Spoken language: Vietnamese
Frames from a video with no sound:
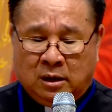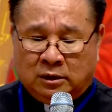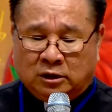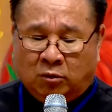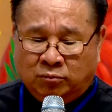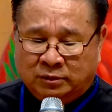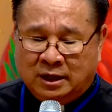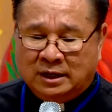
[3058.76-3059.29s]

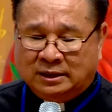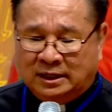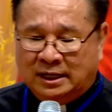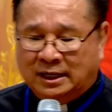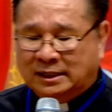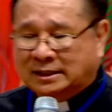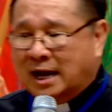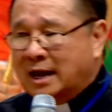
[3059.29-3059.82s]
Trong tiên tri
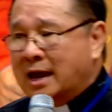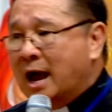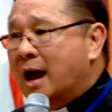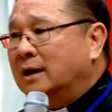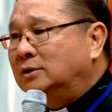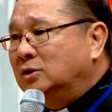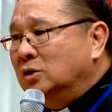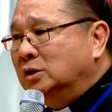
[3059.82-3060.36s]

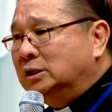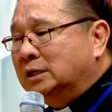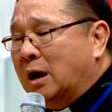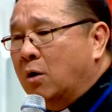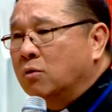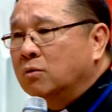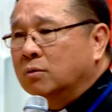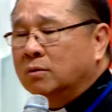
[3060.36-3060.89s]
Isaiah chương
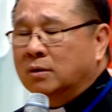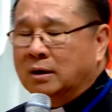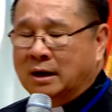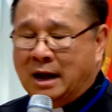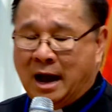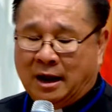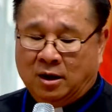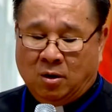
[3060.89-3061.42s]
sáu,
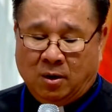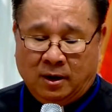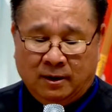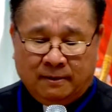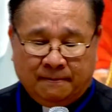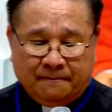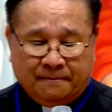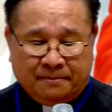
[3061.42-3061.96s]
Ngài nói:
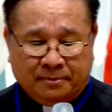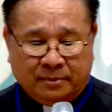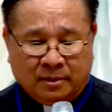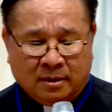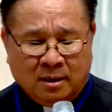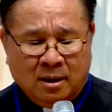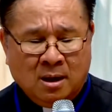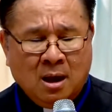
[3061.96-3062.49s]

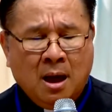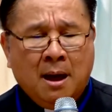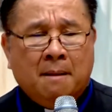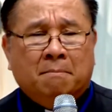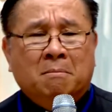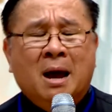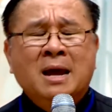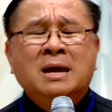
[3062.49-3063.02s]

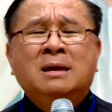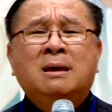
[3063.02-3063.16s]
Bấy